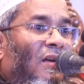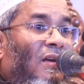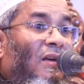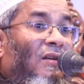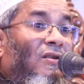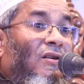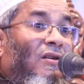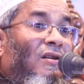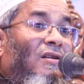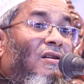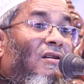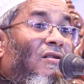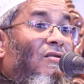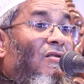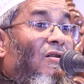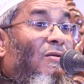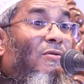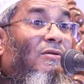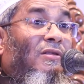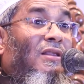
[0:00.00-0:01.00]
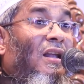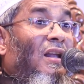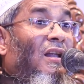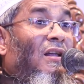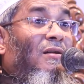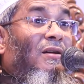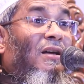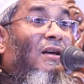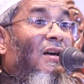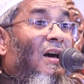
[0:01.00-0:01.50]
এই জন্য খবরদার
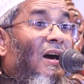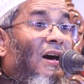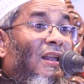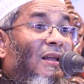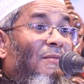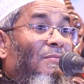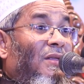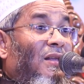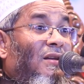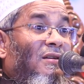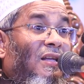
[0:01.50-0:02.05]
আলেমদের